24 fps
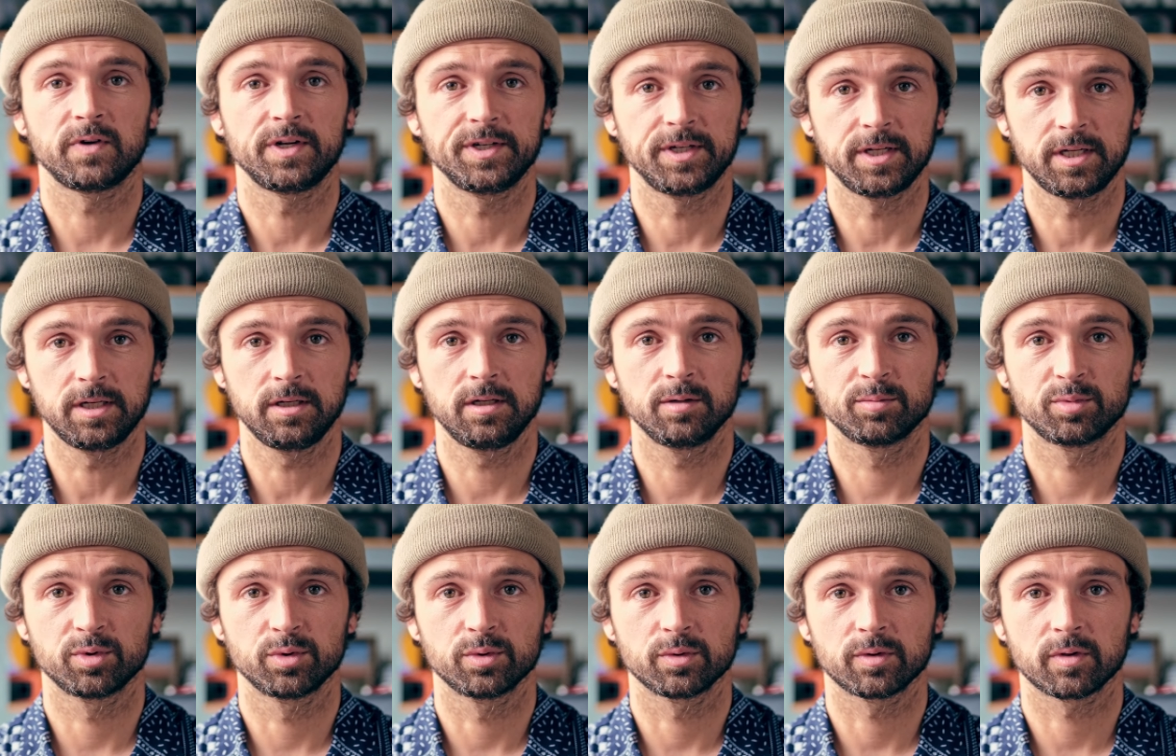Fall den hier
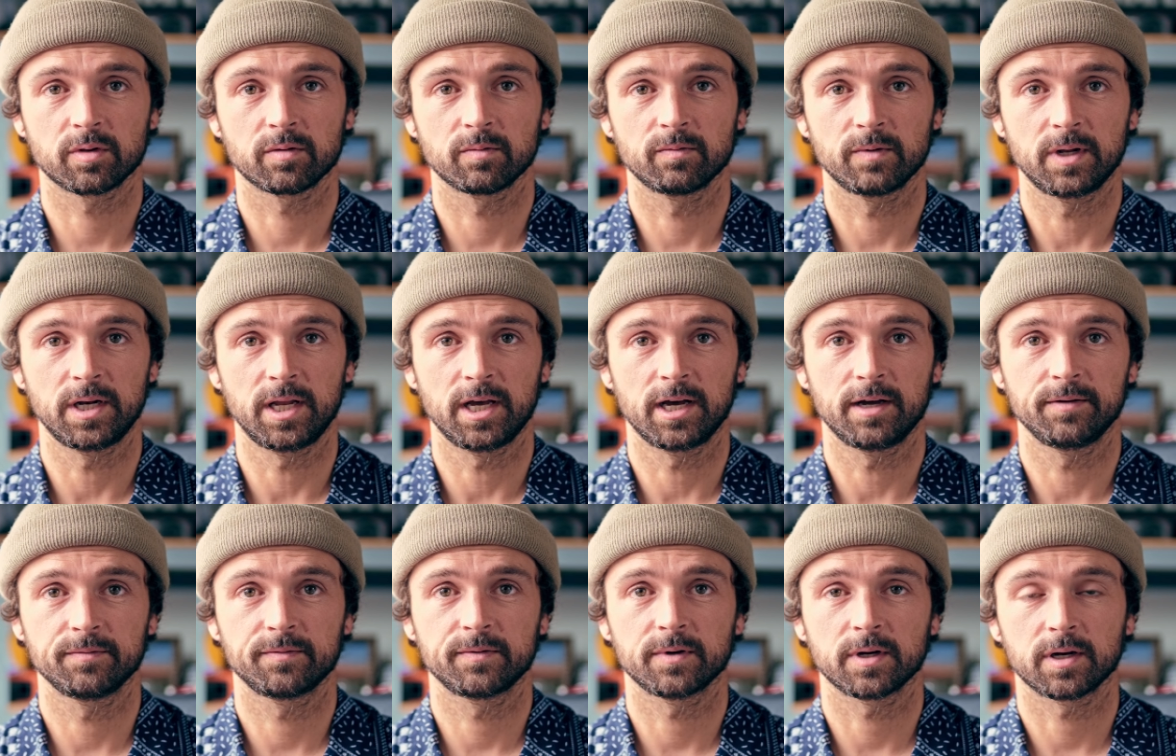benutzen, weil er
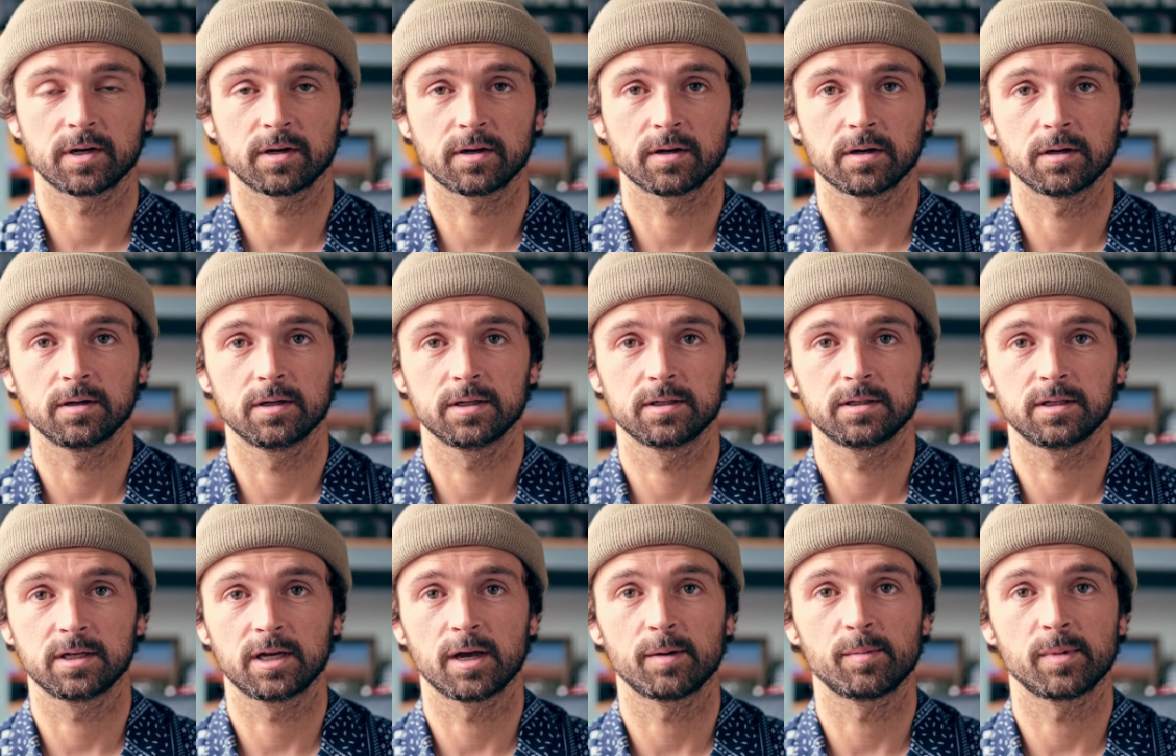einfach äh,
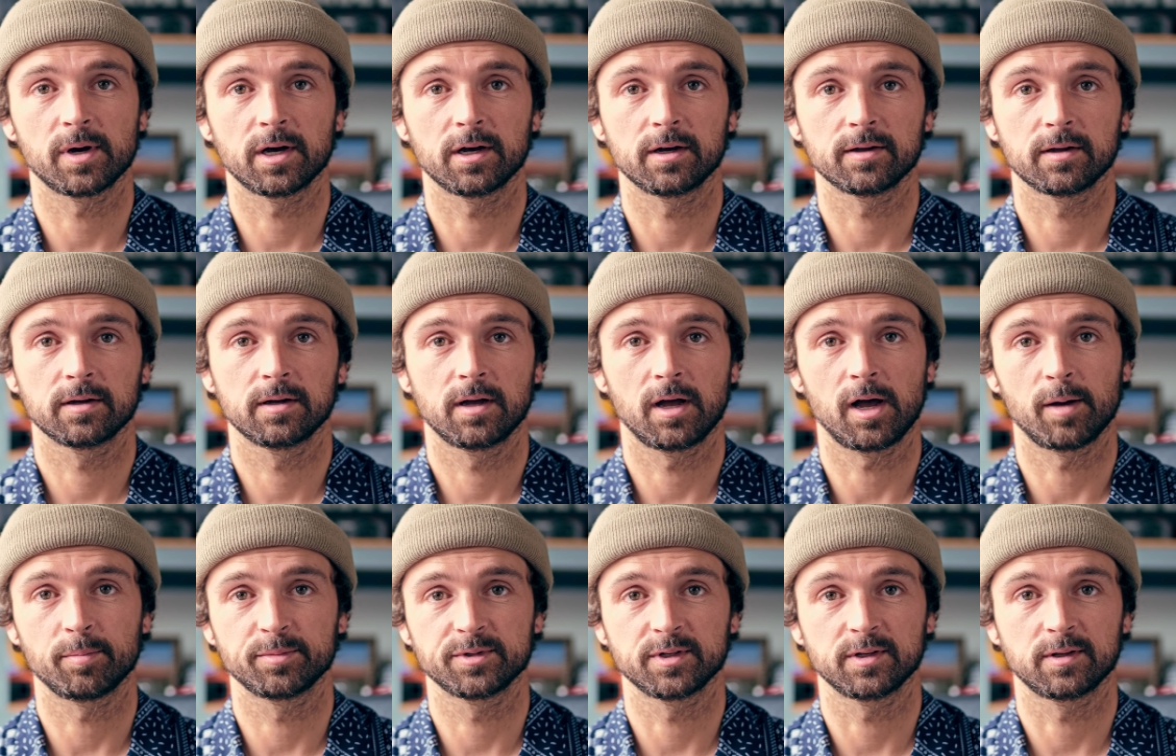die Kamera
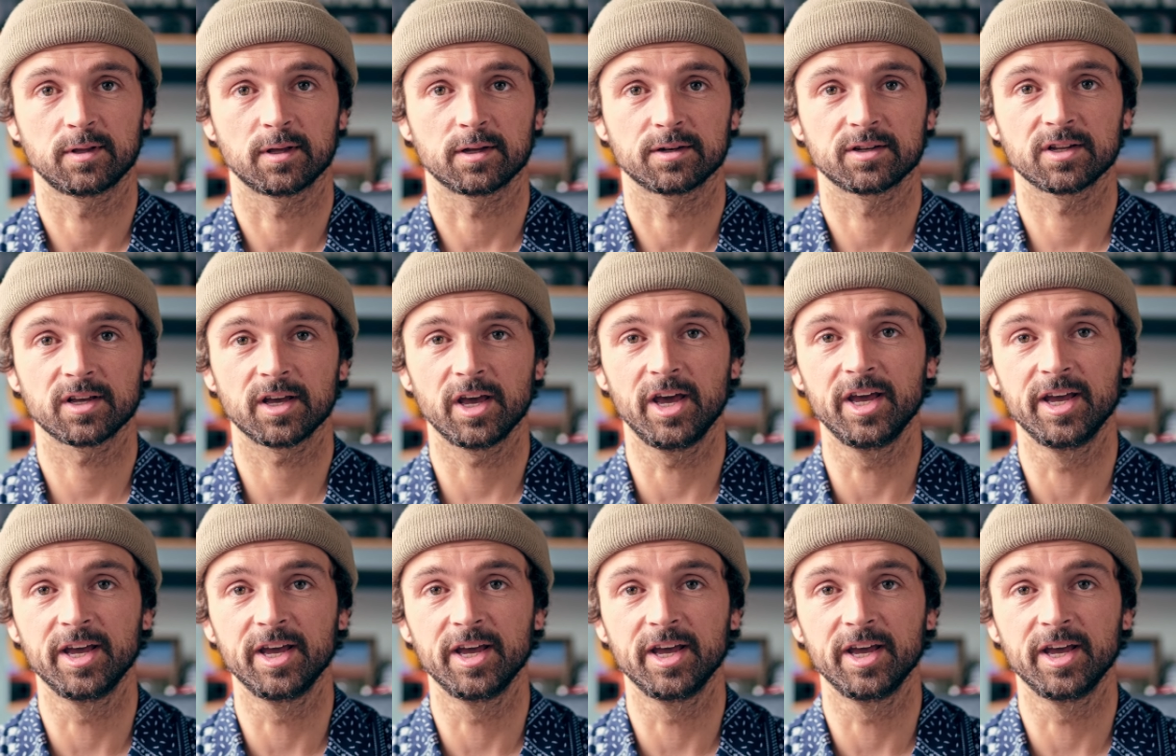absichert.